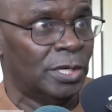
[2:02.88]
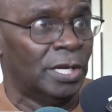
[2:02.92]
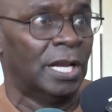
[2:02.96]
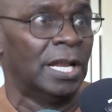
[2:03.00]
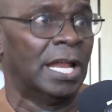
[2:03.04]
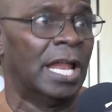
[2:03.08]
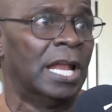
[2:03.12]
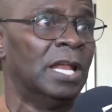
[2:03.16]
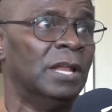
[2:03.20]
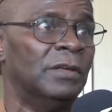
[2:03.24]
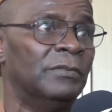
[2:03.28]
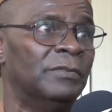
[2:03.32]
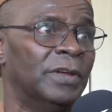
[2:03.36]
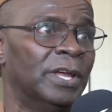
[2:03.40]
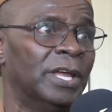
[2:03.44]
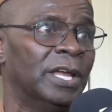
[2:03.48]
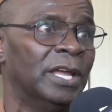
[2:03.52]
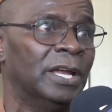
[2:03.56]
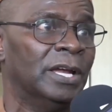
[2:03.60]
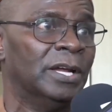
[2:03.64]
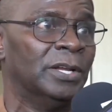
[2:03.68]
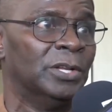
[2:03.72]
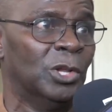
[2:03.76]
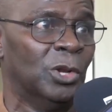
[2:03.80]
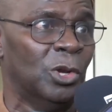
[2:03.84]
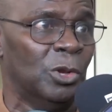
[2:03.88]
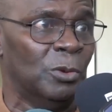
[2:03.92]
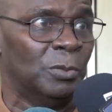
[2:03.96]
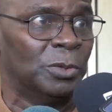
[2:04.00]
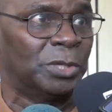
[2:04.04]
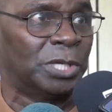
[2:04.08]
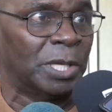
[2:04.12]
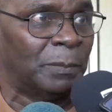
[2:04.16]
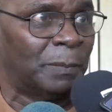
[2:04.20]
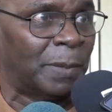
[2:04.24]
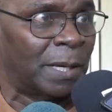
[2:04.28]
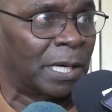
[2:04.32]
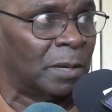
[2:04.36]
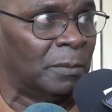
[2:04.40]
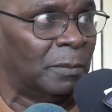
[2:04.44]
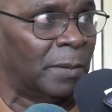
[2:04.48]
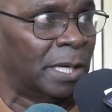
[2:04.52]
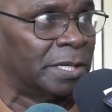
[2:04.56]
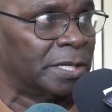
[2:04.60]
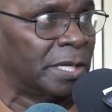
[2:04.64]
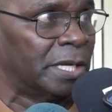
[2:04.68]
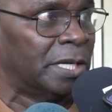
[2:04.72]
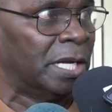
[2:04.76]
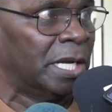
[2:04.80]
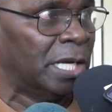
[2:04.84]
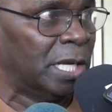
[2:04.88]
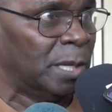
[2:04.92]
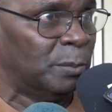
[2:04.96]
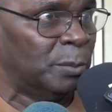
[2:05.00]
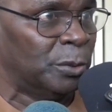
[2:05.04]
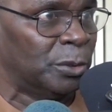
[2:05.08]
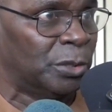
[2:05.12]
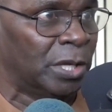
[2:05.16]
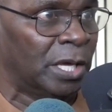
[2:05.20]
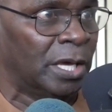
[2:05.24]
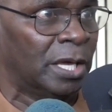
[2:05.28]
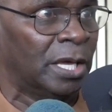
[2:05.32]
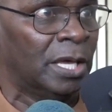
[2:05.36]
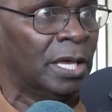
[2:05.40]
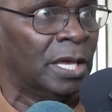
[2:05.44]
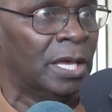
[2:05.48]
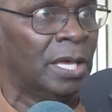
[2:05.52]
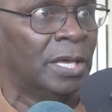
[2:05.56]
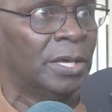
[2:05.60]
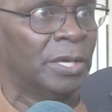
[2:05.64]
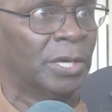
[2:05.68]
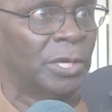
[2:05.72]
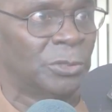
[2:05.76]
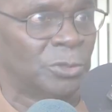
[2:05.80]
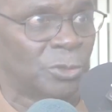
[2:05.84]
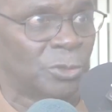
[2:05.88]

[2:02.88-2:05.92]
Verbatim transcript: de la levée de l'unité parlementaire des députés qui